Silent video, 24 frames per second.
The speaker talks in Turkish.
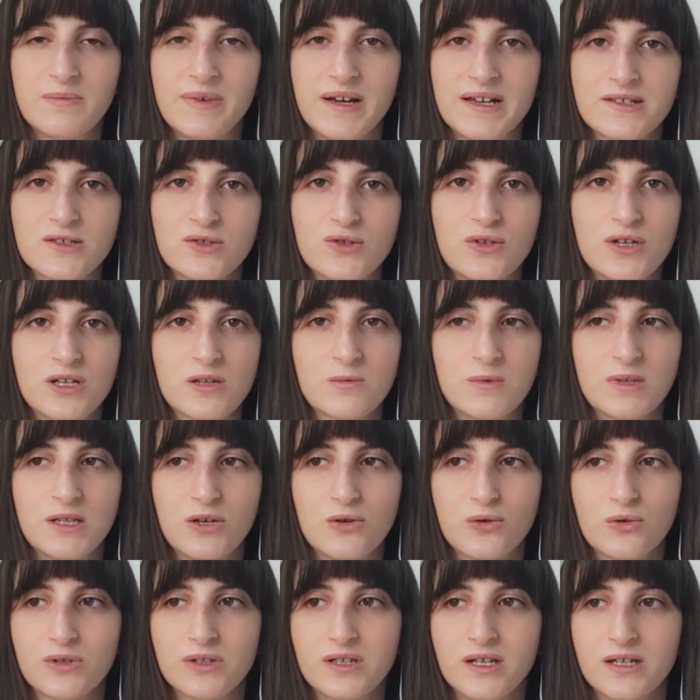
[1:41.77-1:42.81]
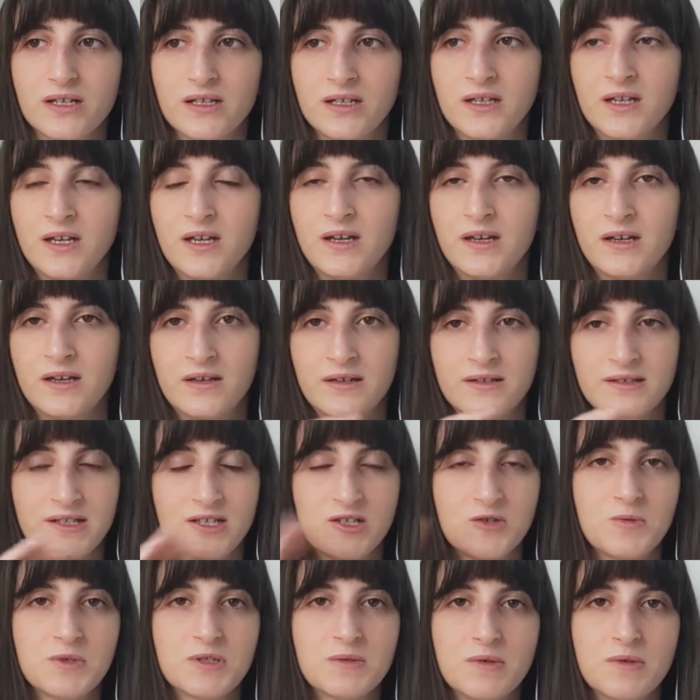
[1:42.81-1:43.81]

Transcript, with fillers: Bazen öğretmenler o kadar saçma